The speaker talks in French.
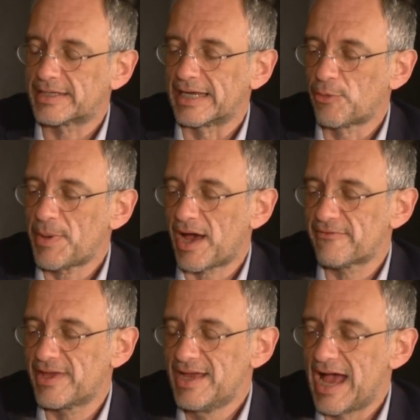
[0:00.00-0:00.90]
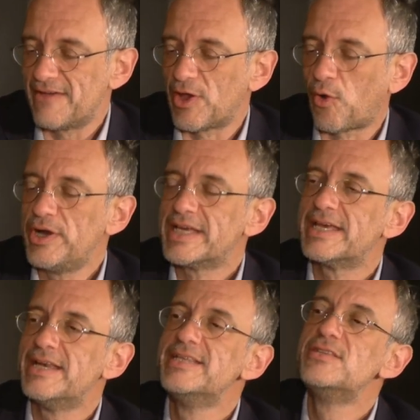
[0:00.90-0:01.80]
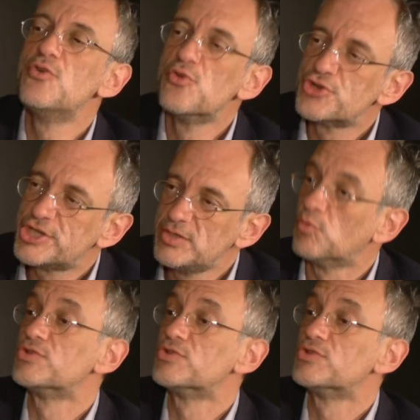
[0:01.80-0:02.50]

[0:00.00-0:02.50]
quelque part, avait, avait relégué l'idéologie